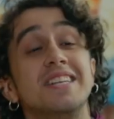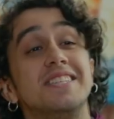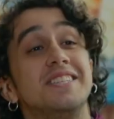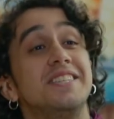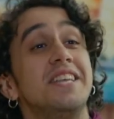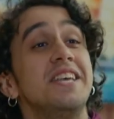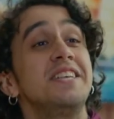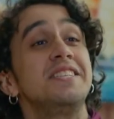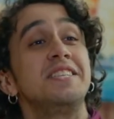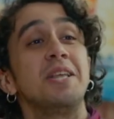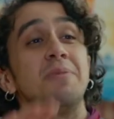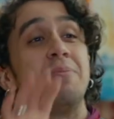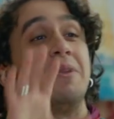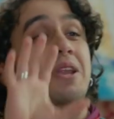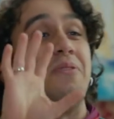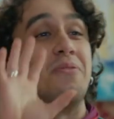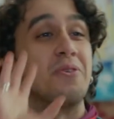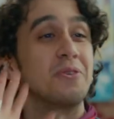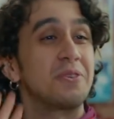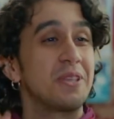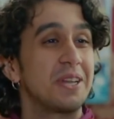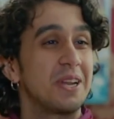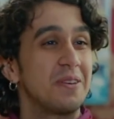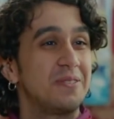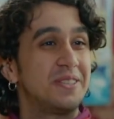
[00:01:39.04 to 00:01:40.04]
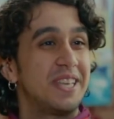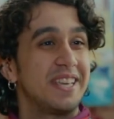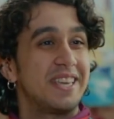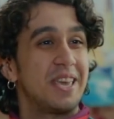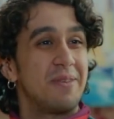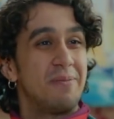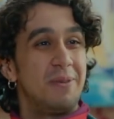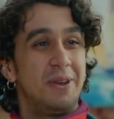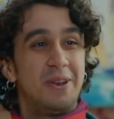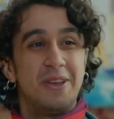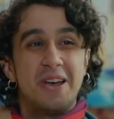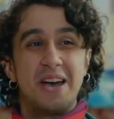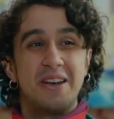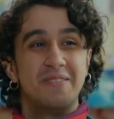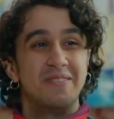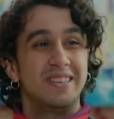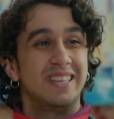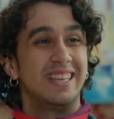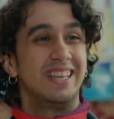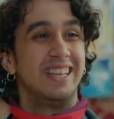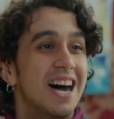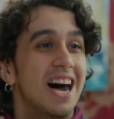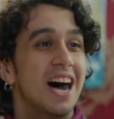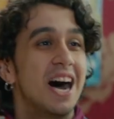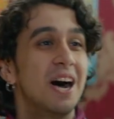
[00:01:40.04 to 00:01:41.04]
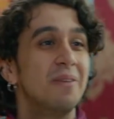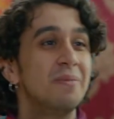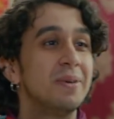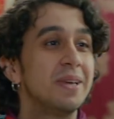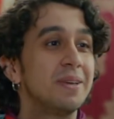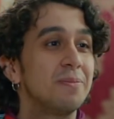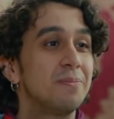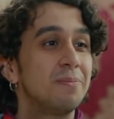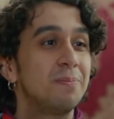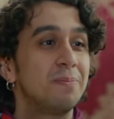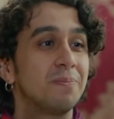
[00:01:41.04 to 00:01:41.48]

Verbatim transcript: Sesle bile fotoğraf çekebiliyor abi. Abi